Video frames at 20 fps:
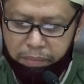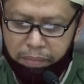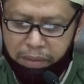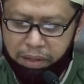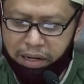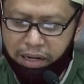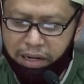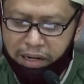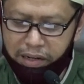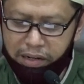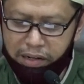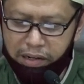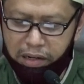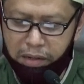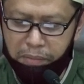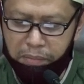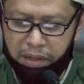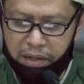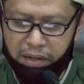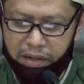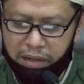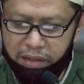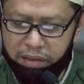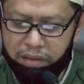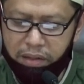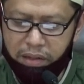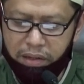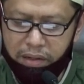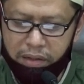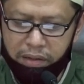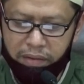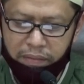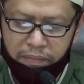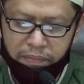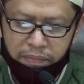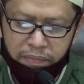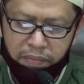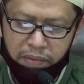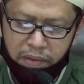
Pada hari kiamat nanti